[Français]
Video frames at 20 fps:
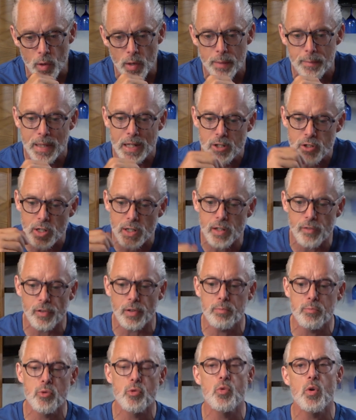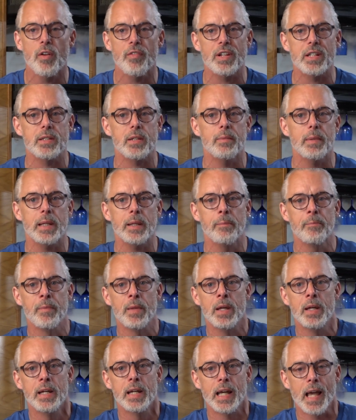Ouais, mais là, j'en ai fait beaucoup en fin de semaine.
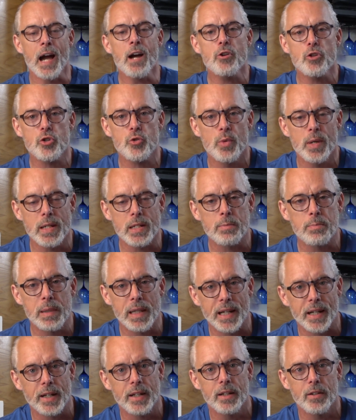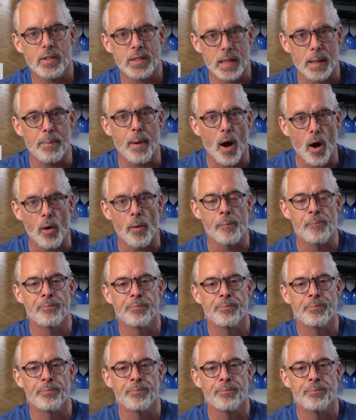Quand je suis inspiré, là, ça part.